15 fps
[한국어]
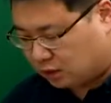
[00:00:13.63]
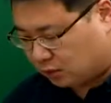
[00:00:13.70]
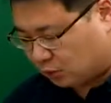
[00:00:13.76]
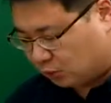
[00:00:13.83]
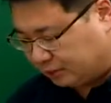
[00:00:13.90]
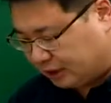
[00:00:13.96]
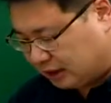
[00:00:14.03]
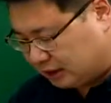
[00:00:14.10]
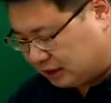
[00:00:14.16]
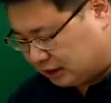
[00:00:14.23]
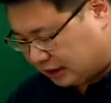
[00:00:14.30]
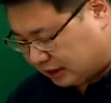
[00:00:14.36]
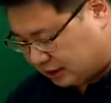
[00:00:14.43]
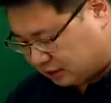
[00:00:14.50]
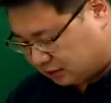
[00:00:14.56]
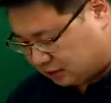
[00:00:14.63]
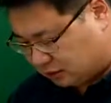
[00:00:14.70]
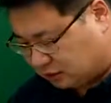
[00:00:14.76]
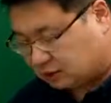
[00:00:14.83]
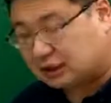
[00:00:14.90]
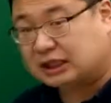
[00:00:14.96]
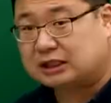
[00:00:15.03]
요 페이지
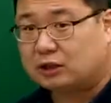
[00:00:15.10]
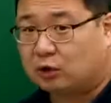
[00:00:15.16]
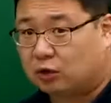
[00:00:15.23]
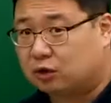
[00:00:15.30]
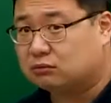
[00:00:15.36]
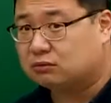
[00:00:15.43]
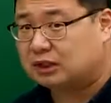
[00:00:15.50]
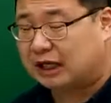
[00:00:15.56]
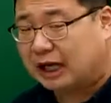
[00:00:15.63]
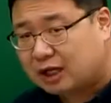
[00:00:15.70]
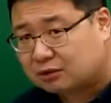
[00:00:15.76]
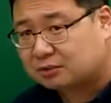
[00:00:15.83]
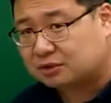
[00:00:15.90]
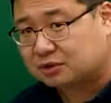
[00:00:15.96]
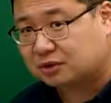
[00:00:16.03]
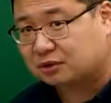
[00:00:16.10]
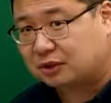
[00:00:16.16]
내에서는 사실 어려운 문제 하나도 없었어요.